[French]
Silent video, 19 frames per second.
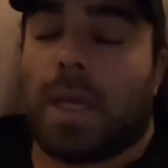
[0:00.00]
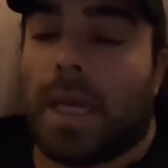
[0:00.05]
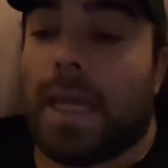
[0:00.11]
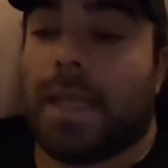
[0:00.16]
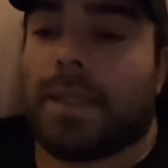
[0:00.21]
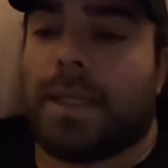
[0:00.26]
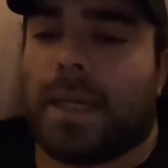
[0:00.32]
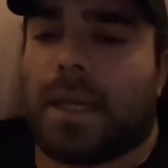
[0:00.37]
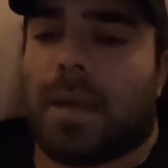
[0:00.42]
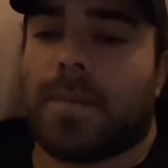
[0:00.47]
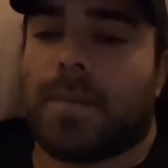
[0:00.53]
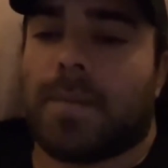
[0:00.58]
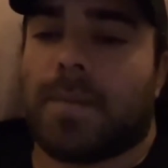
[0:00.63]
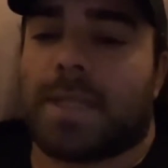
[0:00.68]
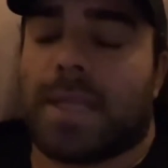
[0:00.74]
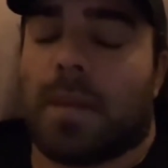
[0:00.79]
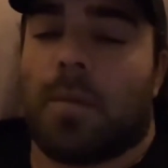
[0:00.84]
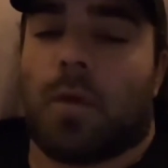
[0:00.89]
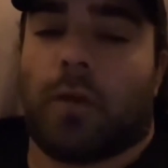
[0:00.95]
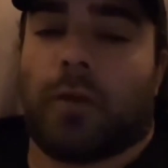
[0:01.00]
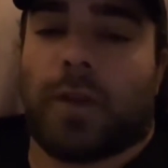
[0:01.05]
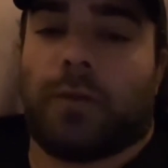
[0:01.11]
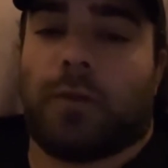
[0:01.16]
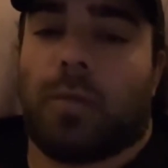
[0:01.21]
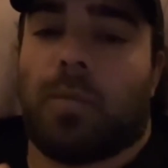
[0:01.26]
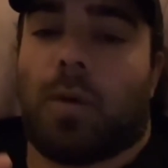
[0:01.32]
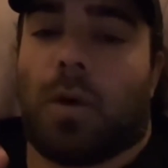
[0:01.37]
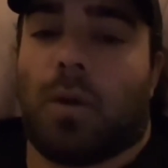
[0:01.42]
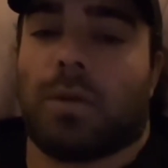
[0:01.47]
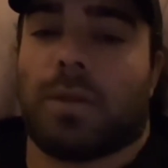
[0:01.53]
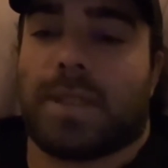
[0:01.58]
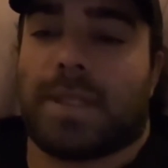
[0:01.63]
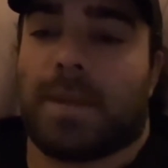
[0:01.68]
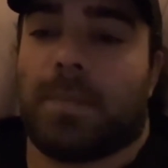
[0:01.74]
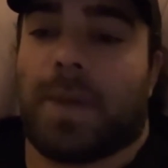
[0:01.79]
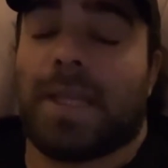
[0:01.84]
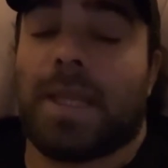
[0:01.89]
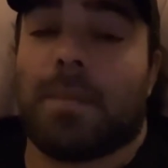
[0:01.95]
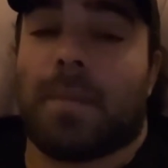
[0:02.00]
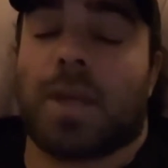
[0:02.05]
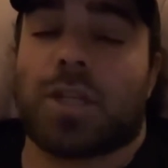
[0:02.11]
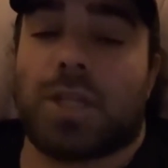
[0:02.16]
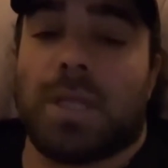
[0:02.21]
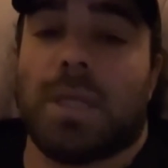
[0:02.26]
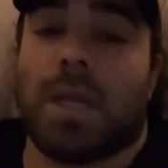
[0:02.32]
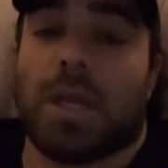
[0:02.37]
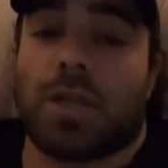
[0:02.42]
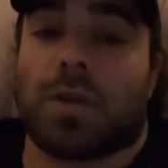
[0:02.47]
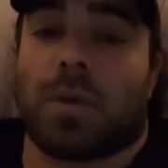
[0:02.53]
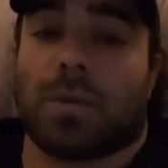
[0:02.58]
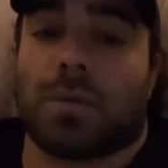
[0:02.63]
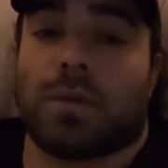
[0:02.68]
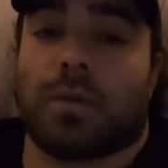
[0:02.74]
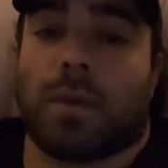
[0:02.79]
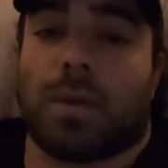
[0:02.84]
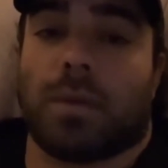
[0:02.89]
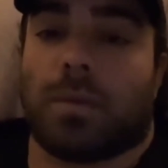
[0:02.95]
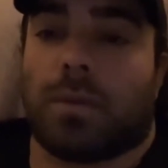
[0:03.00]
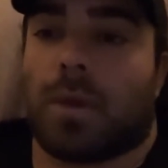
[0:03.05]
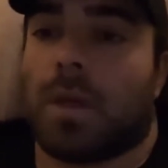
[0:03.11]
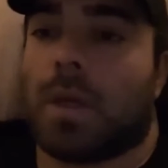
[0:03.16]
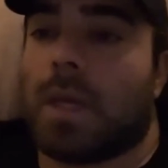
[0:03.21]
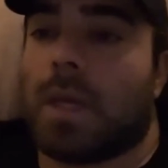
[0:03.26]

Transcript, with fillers: été comme ça mais en fait faut prendre c'est pas des machines les gens tu vois donc